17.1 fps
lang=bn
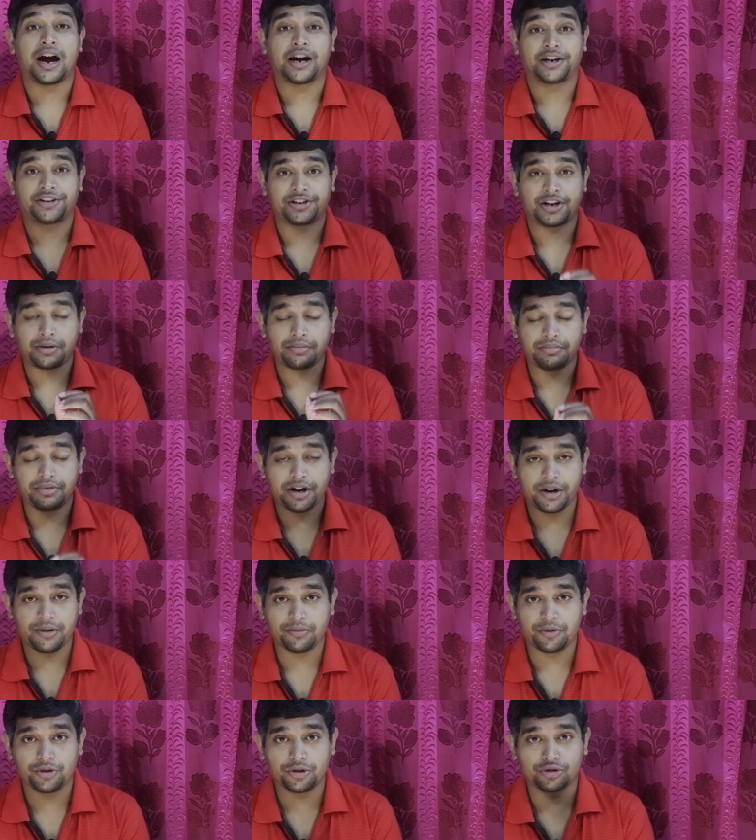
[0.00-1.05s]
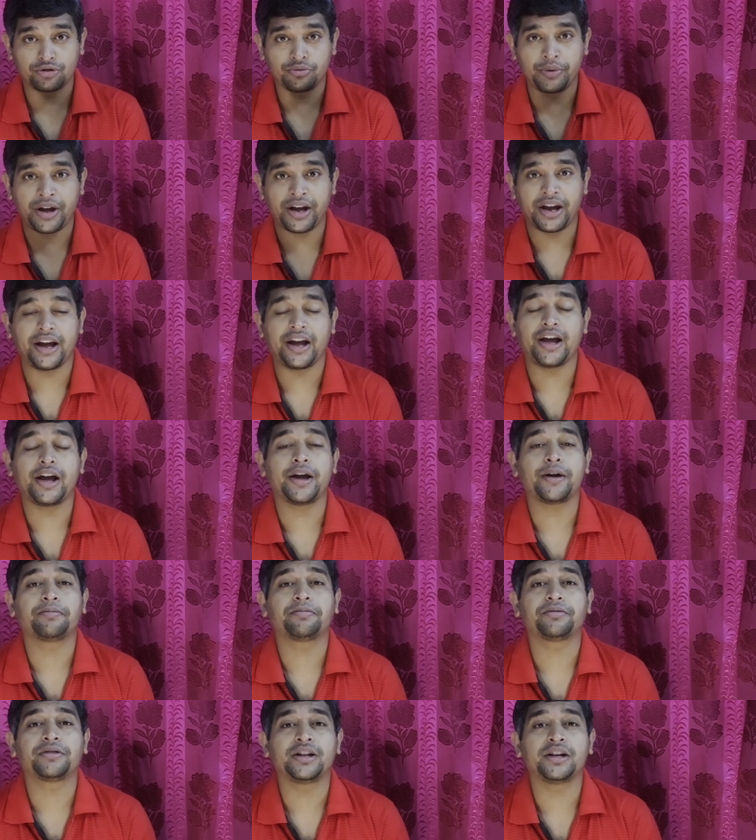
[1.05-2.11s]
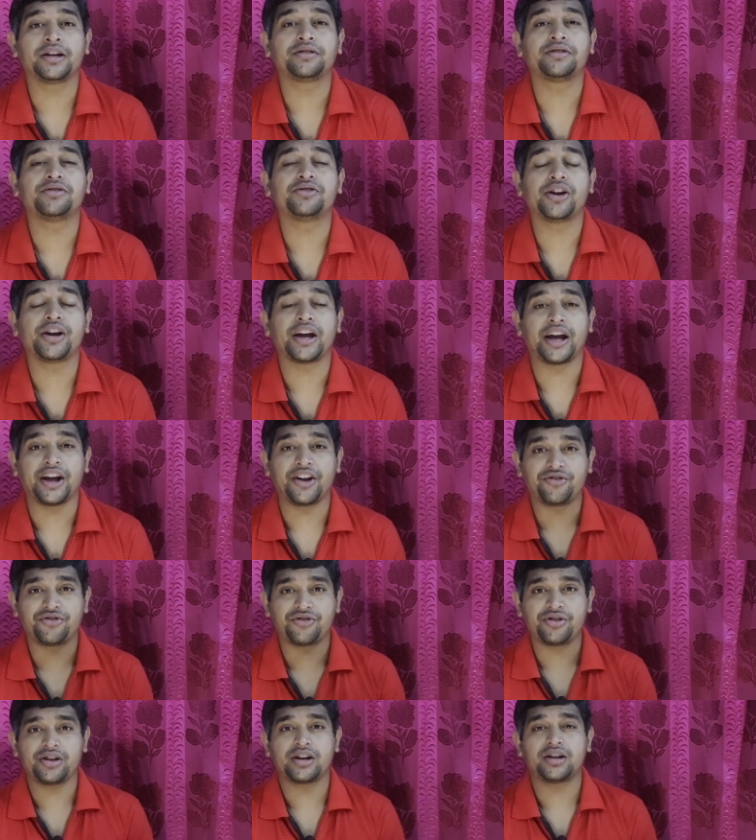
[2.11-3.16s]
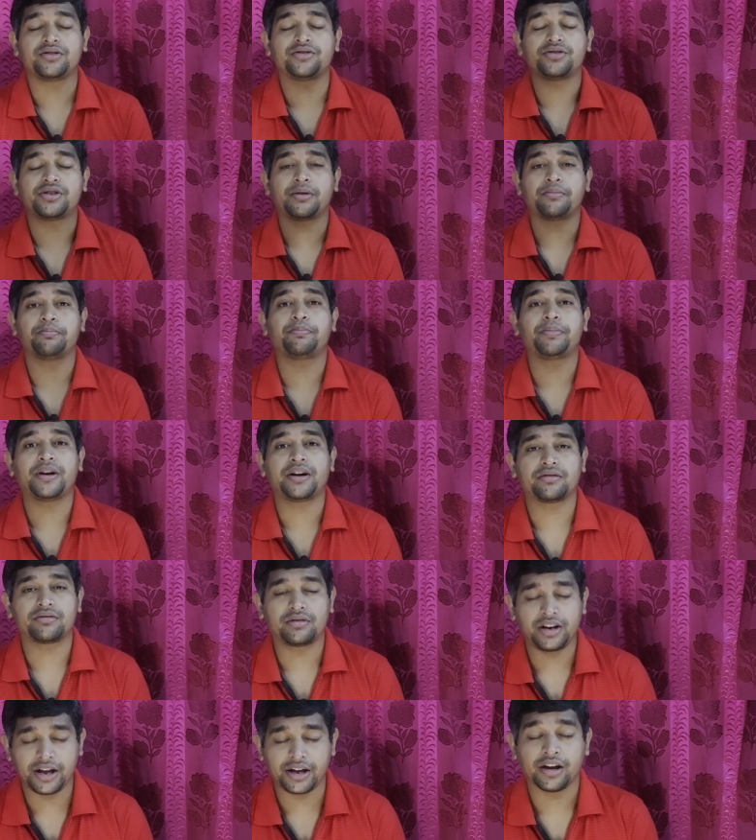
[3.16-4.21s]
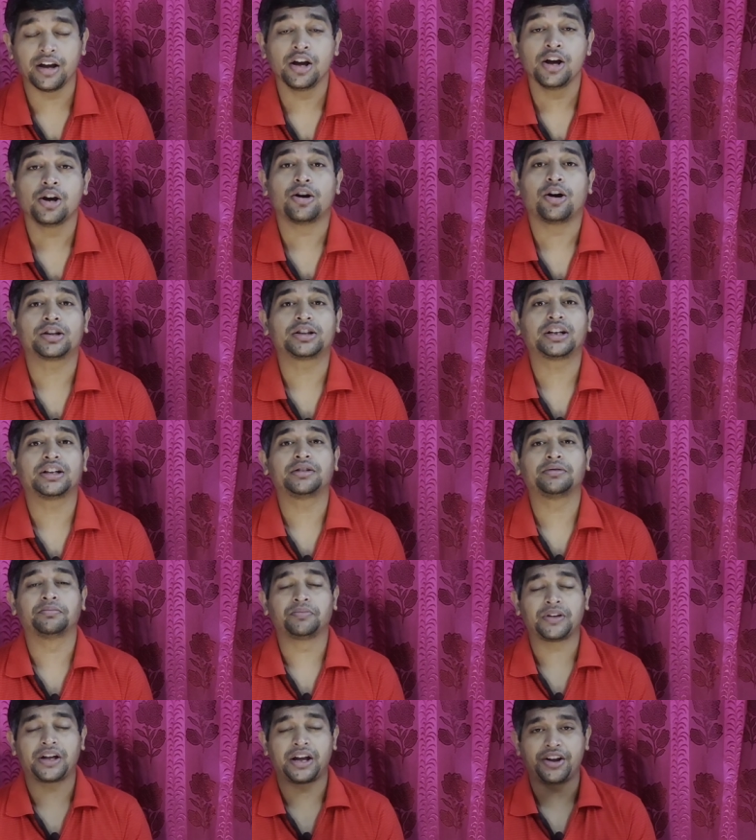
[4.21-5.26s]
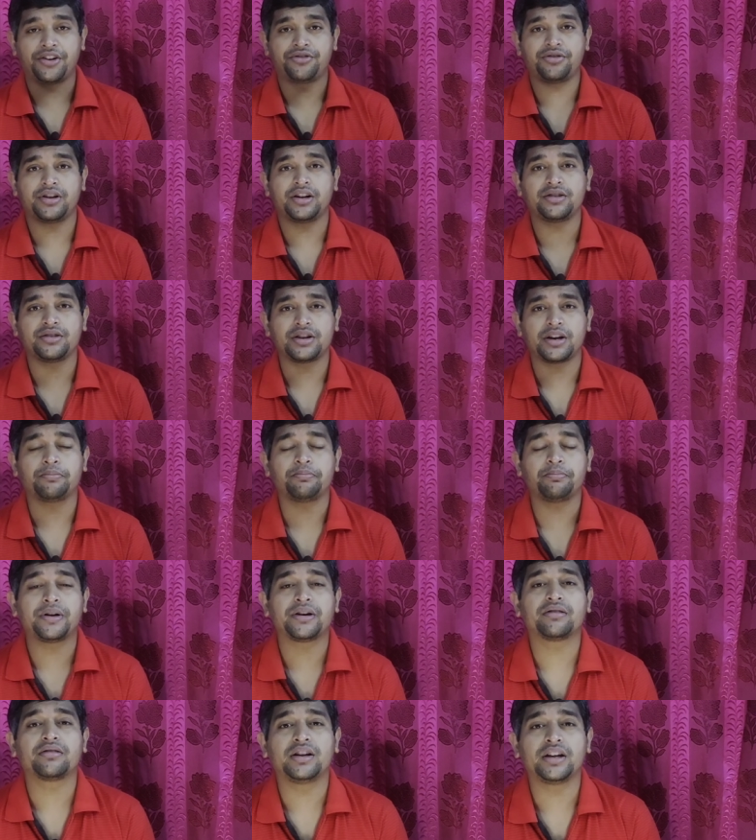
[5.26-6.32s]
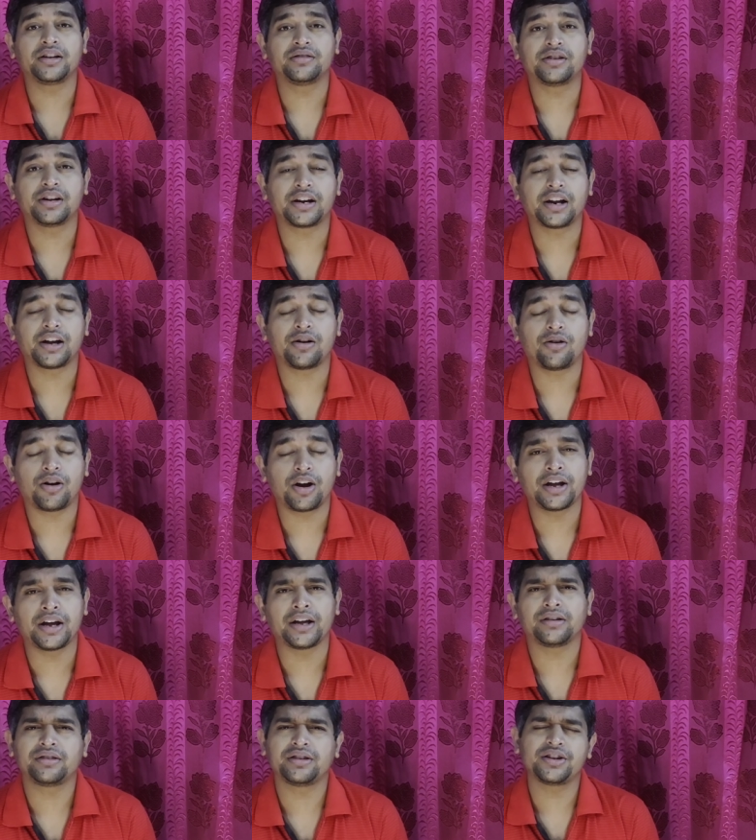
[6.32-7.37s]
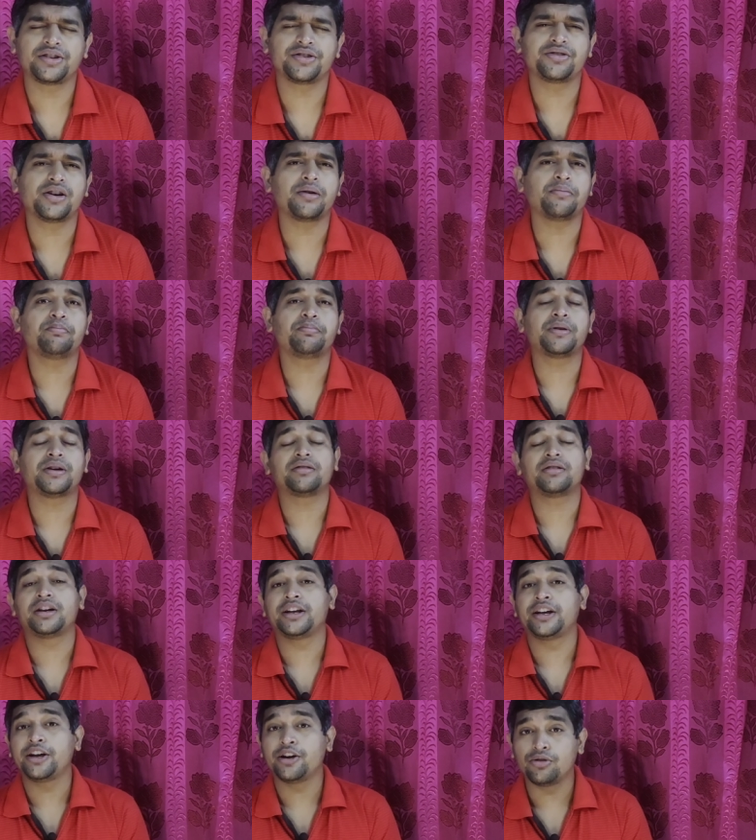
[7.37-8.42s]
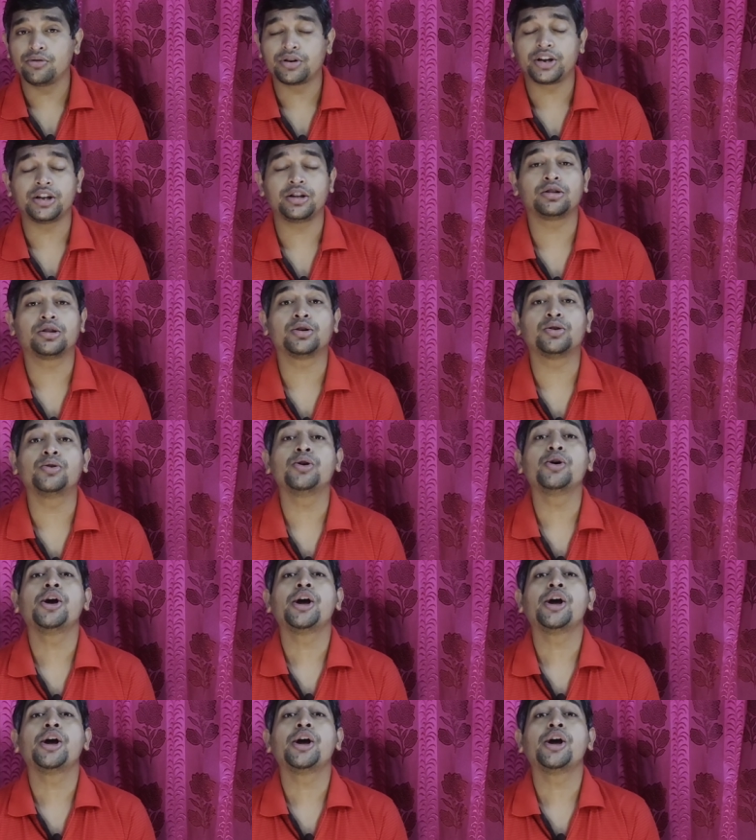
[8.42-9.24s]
আর সামনের মরশুমে এফসি যে এশিয়ান চ্যাম্পিয়ন্স লিগ অর্থাৎ এশিয়ান চ্যাম্পিয়ন্স লিগ যেটা হয় এশিয়ান চ্যাম্পিয়ন্স লিগেও কিন্তু